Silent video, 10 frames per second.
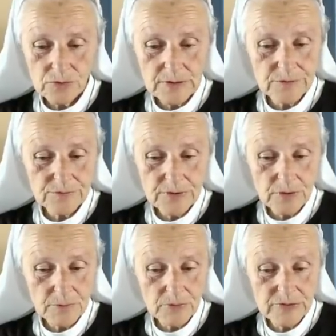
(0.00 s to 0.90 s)
ce que l'on dit
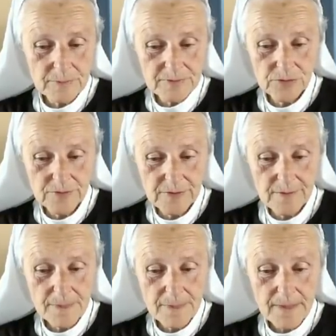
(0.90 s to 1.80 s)
les voyants, mais on ne sait pas ce
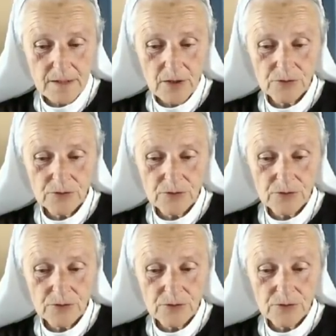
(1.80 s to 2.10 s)
que c'est.